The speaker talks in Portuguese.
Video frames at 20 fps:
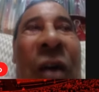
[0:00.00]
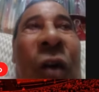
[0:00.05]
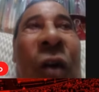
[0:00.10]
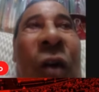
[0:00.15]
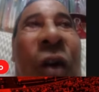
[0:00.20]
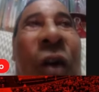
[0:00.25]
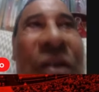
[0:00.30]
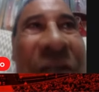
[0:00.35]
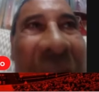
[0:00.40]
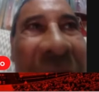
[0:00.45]

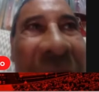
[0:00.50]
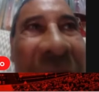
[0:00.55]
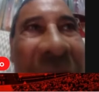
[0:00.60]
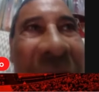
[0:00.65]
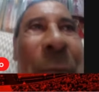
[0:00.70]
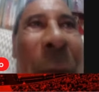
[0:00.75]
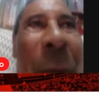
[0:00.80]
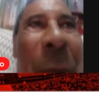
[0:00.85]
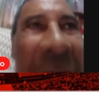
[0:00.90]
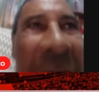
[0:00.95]
eu
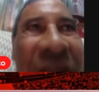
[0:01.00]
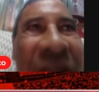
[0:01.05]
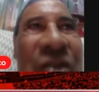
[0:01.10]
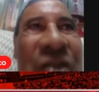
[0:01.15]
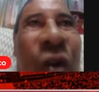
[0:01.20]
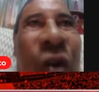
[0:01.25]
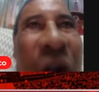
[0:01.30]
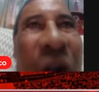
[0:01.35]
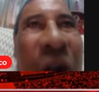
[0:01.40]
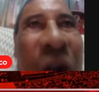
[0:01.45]
gostava mais de
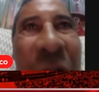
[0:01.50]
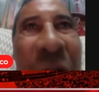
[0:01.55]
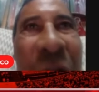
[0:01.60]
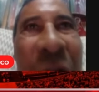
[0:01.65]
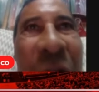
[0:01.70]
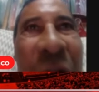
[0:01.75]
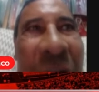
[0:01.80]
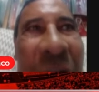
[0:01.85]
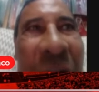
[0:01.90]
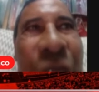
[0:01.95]
jogar um
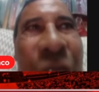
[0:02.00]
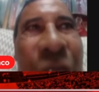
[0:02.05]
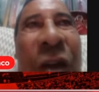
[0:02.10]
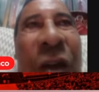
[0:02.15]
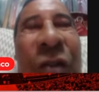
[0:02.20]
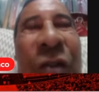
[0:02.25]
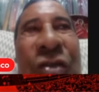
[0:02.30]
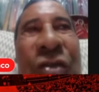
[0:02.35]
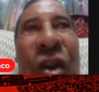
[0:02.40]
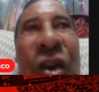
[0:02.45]
Grenal do
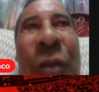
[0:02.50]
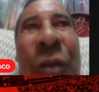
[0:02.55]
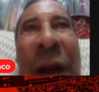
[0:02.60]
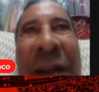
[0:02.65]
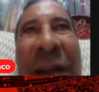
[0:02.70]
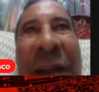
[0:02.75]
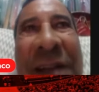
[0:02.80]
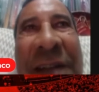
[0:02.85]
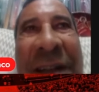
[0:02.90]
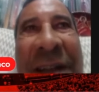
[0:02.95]
que um jogo
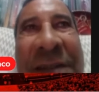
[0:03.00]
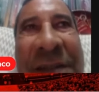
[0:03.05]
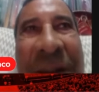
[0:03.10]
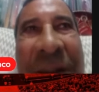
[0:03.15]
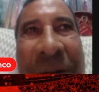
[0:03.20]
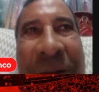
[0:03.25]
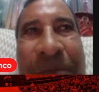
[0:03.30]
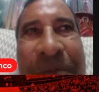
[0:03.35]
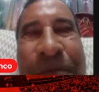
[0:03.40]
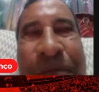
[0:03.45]
pela
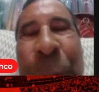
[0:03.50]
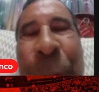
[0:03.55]
seleção.